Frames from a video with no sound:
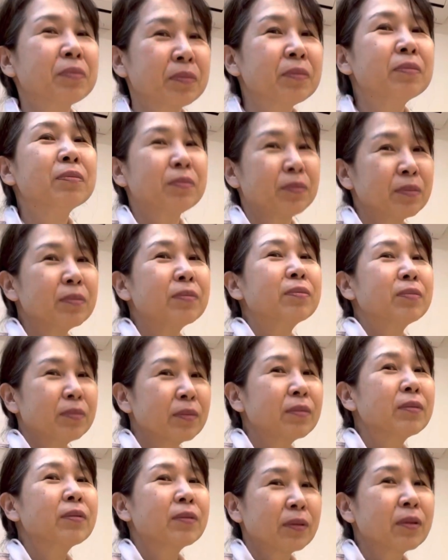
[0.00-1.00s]

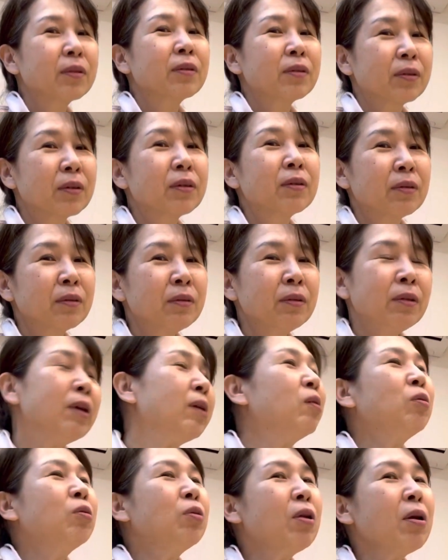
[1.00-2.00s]
うん。って
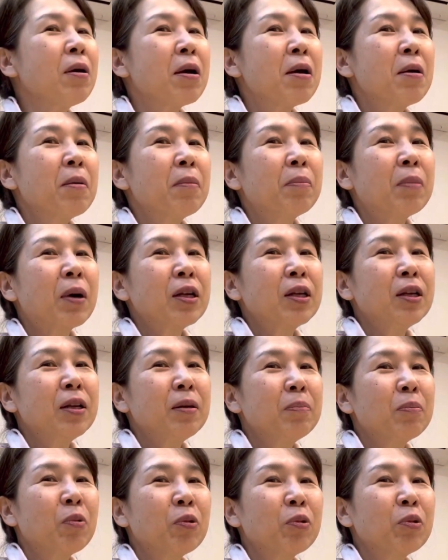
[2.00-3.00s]
いうので、
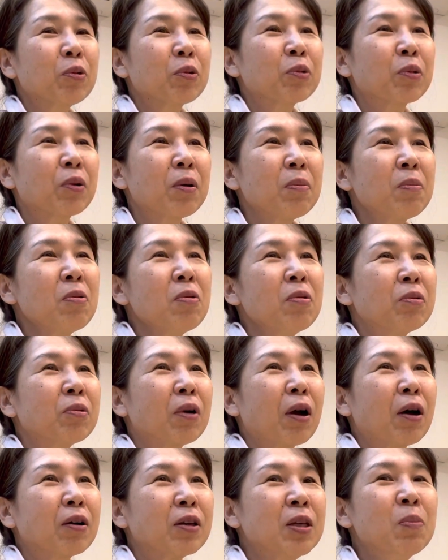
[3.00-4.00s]
マリリン・モンローとかも、ほ
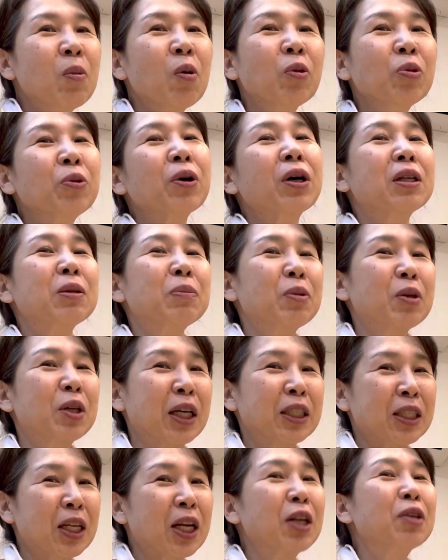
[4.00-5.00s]
ら、慰問とかにも生
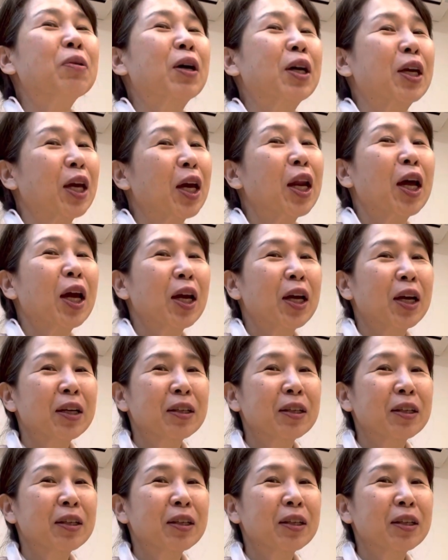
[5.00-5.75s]
かされるわけやね。